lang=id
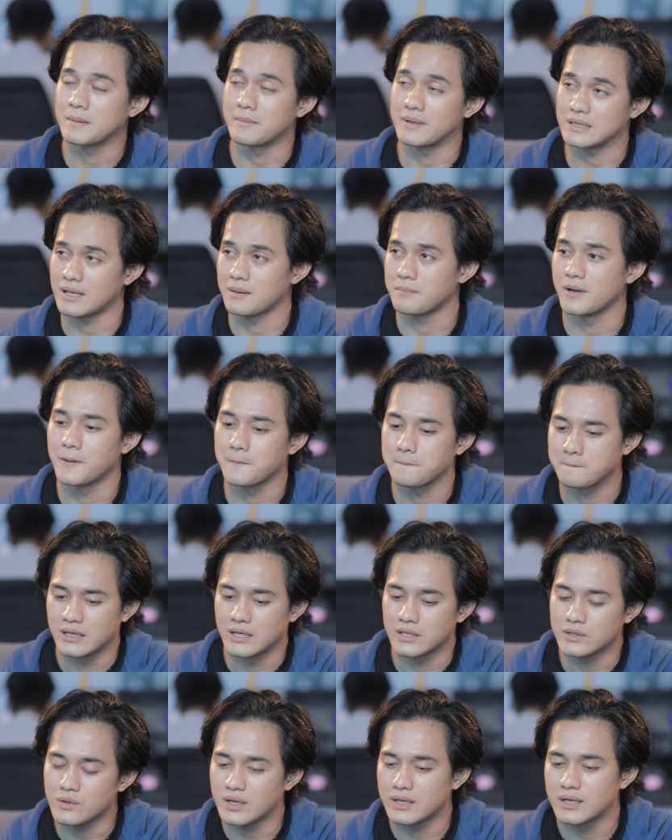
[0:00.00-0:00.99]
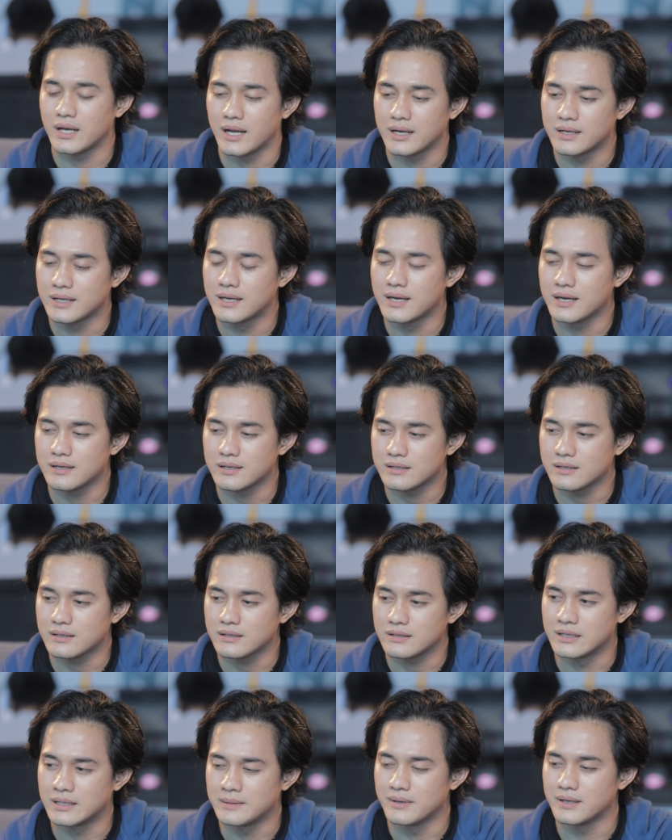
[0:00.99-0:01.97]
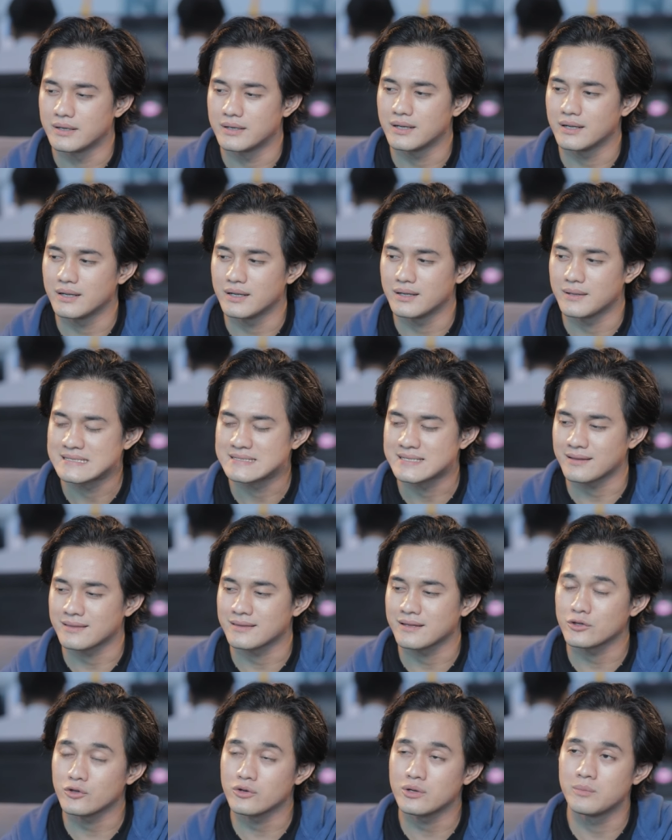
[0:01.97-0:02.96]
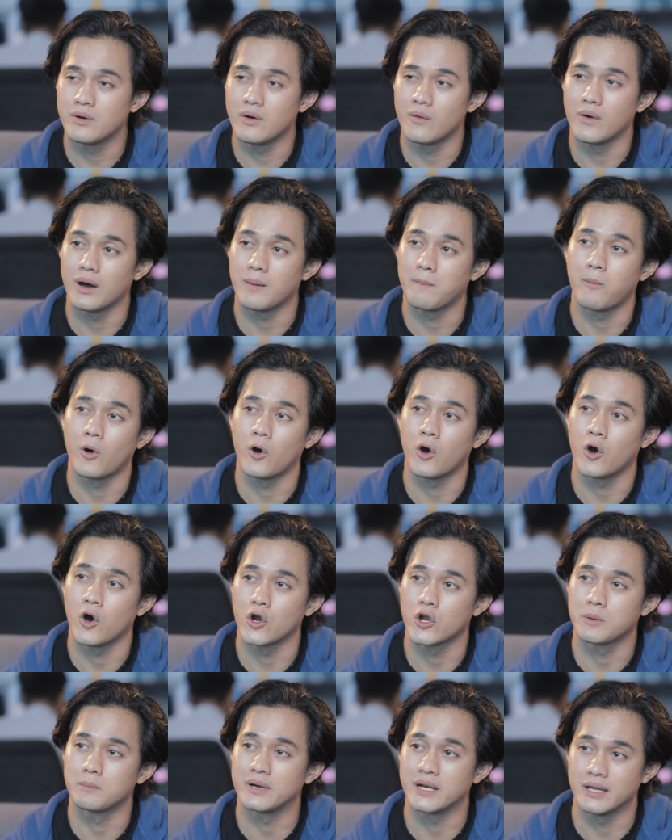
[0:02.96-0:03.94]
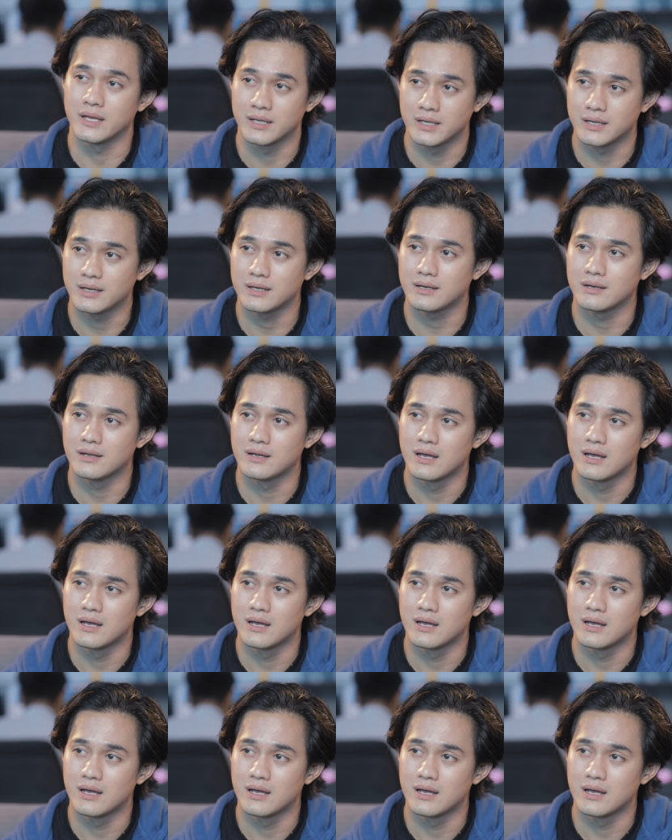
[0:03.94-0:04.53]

pertama itu ada adegan di mana setnya itu di bawah pohon beringin